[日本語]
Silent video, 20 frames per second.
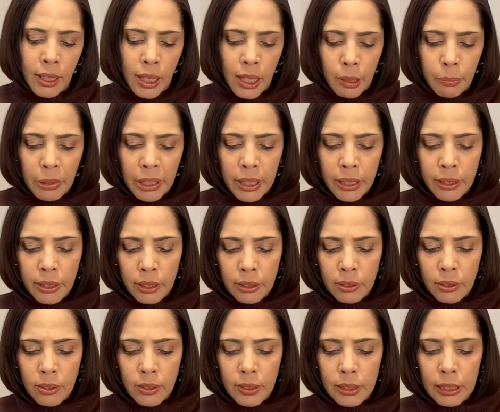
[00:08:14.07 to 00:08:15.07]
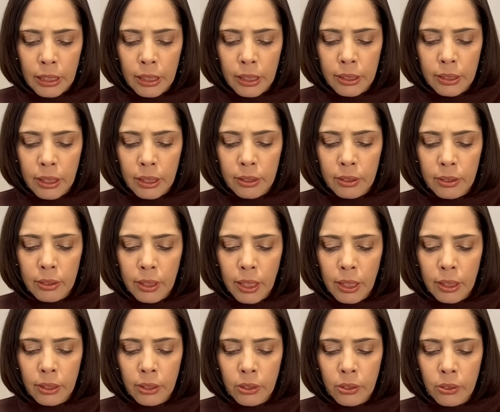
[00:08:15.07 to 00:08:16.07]
アメリカの政策
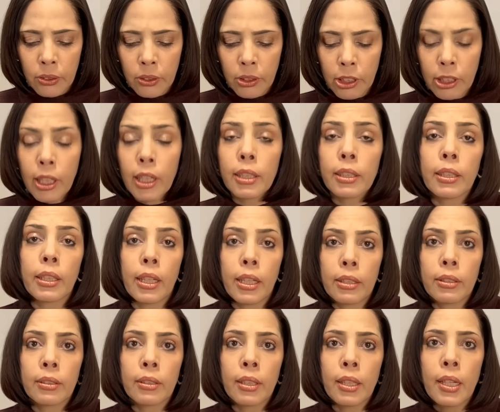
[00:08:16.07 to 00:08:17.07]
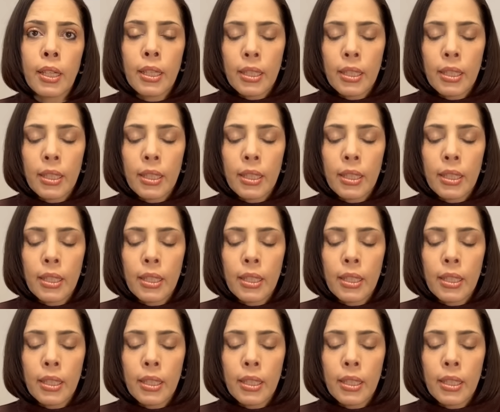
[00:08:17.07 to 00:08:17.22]
研究機関である